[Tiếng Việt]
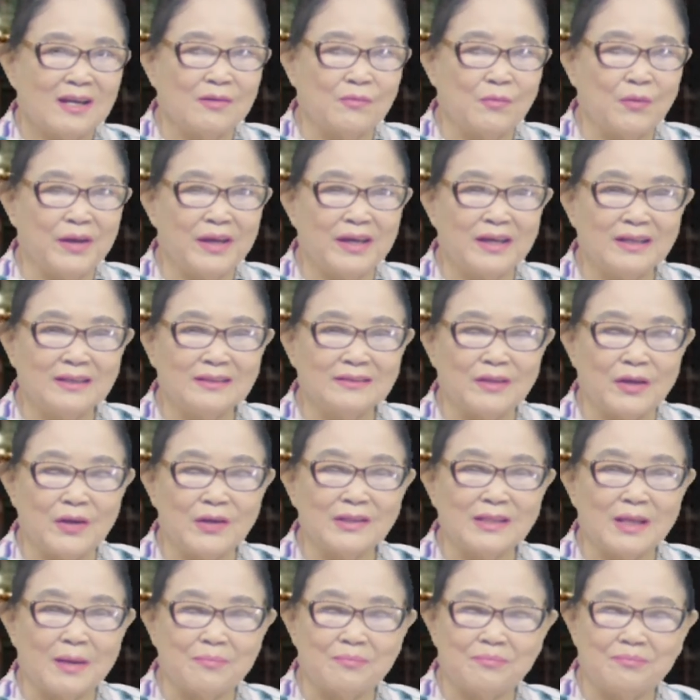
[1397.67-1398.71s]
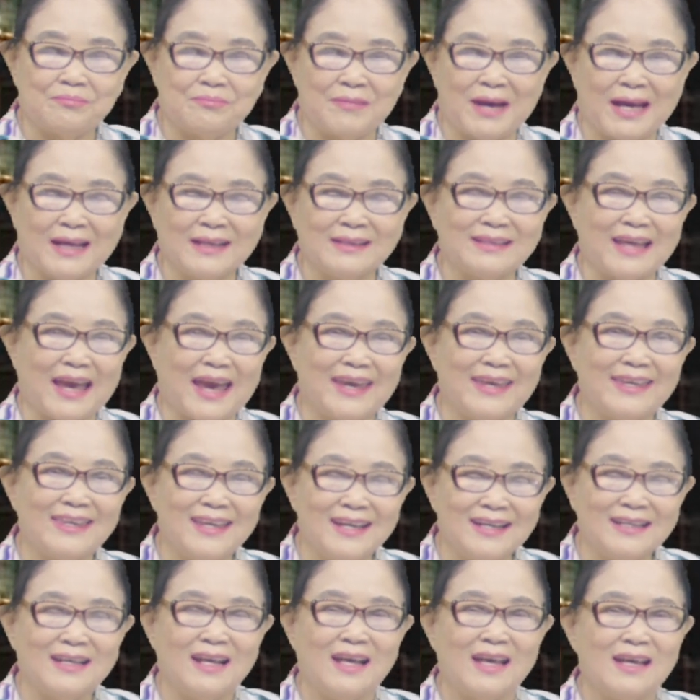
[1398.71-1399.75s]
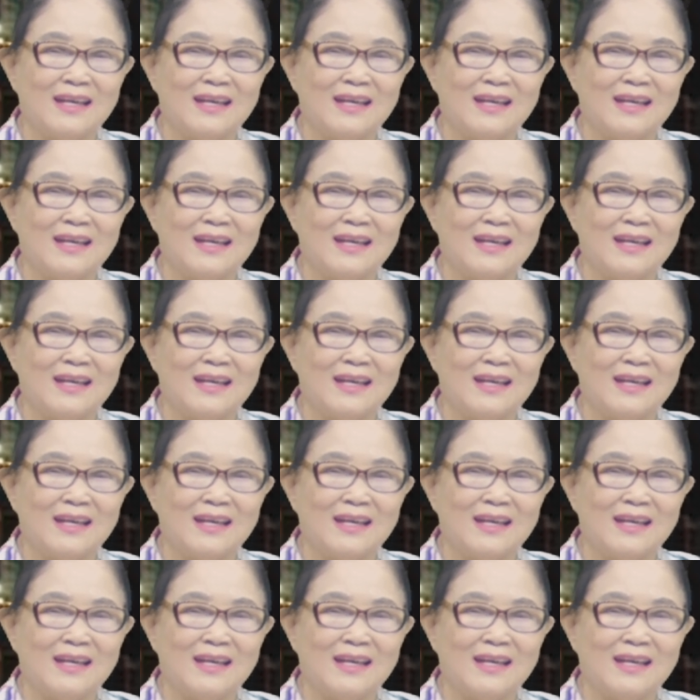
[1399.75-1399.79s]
quyển tuyển tập bán chạy nhất